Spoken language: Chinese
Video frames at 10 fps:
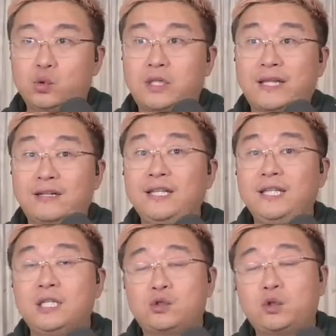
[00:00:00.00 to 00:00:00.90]
他的利
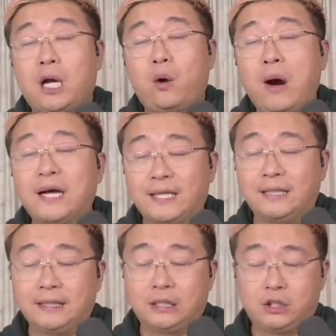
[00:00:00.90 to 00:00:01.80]
益最大化
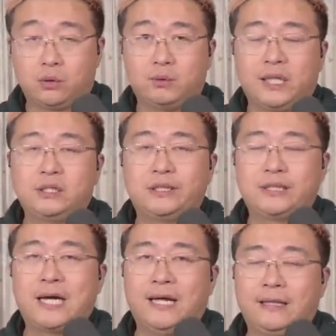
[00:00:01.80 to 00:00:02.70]
的角度来
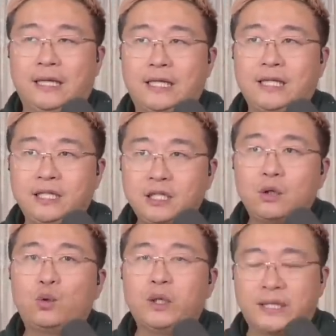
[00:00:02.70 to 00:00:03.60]
看呢，他一
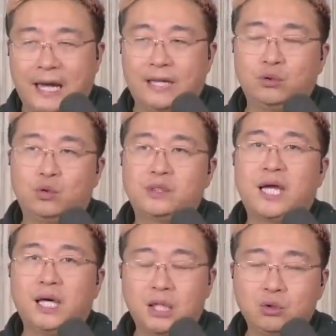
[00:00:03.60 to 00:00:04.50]
定会谈，就是
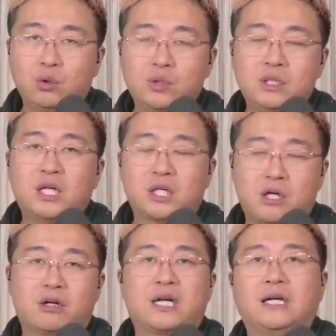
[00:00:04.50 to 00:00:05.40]
在俄罗斯这个
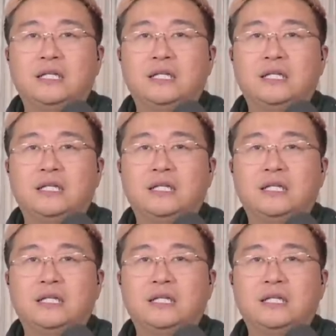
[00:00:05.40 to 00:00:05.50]
事儿上，